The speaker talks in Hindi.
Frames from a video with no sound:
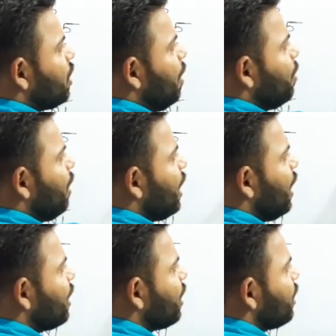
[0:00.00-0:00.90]
कम
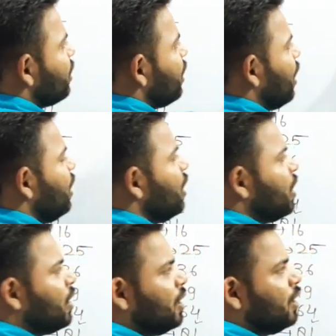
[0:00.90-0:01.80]
वाला अंक रख देना है
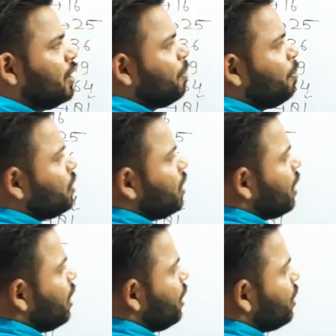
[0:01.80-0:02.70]
यानी ये बन
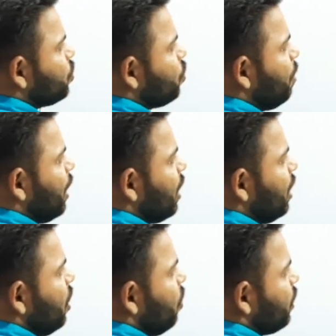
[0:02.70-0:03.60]
जाएगा 112
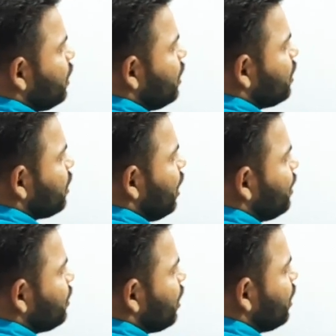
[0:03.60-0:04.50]
और ये इसका
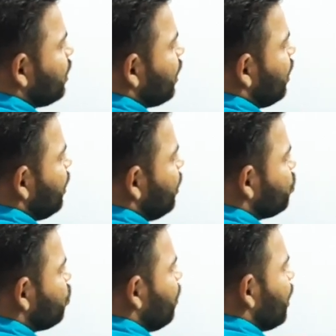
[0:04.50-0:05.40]
आंसर आ जाएगा
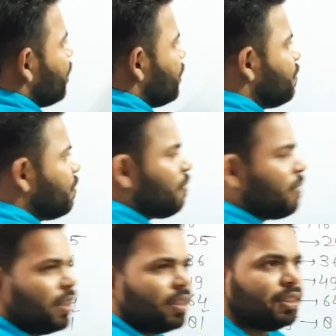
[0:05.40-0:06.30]
112
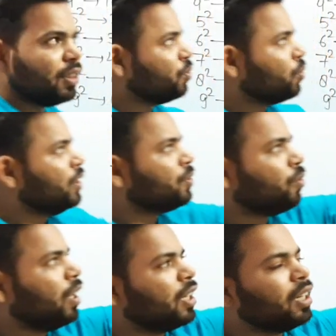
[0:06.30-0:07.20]
ये जो
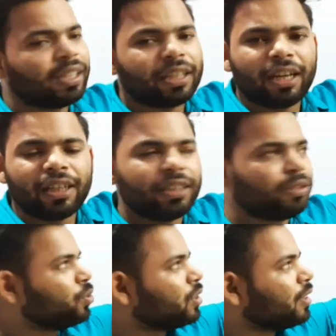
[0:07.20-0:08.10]
स्क्वायर लिखा है ये
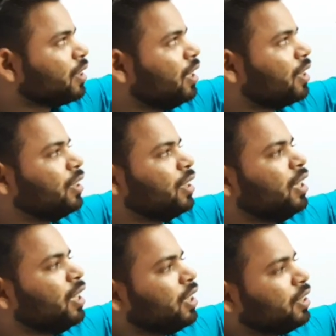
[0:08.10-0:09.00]
जो संख्या लिखी
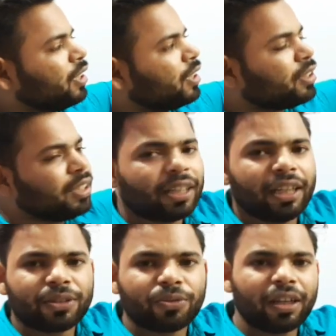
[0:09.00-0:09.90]
है ये कितने
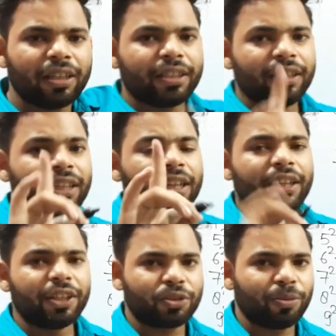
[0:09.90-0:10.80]
का स्क्वायर लिखी है
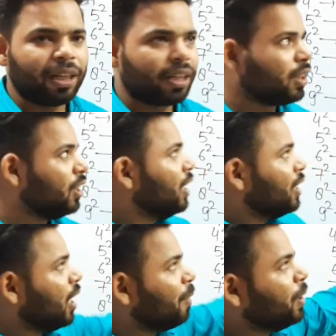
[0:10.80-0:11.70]
112 का
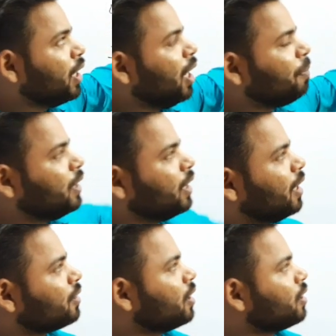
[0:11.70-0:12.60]
या फिर आप ये
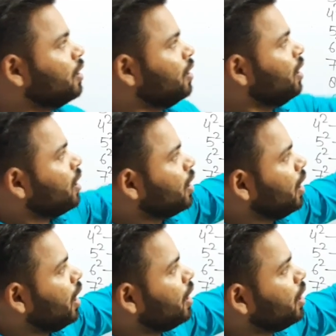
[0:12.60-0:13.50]
कह सकते हैं कि
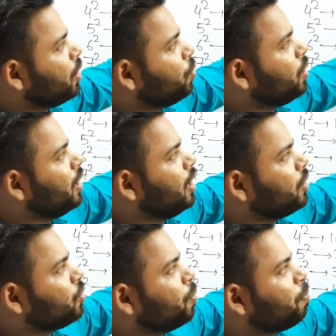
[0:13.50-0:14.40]
अंडर रूड एक